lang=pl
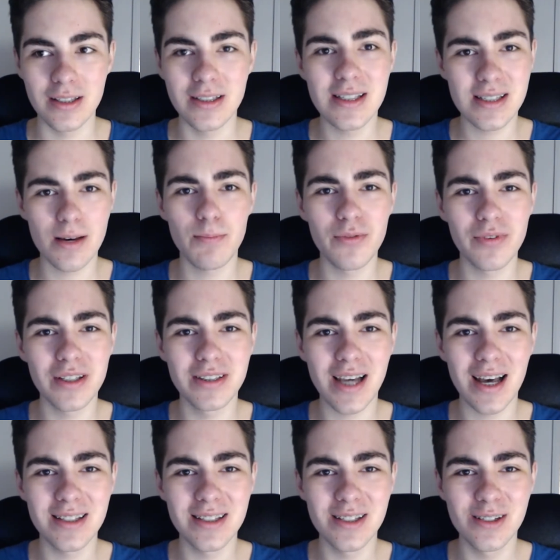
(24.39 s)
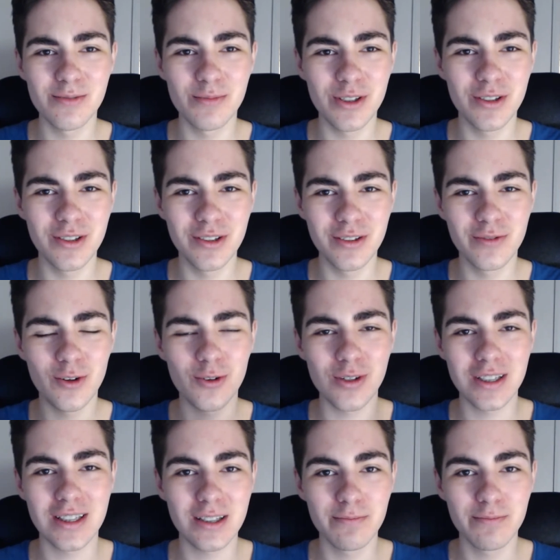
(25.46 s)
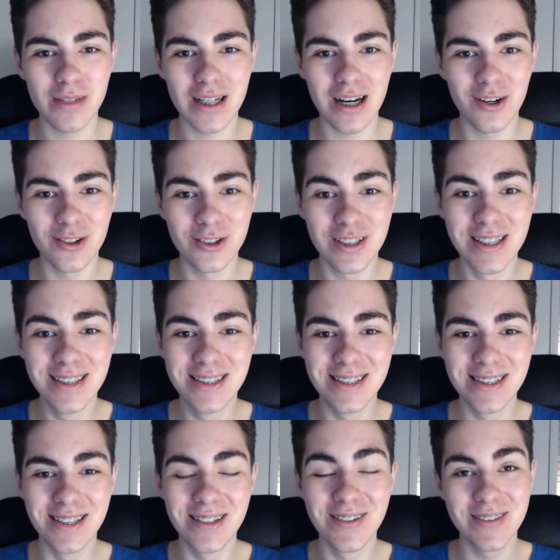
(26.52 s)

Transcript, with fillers: niezapowiedzianym i, i w ogóle takim mega chaotycznym,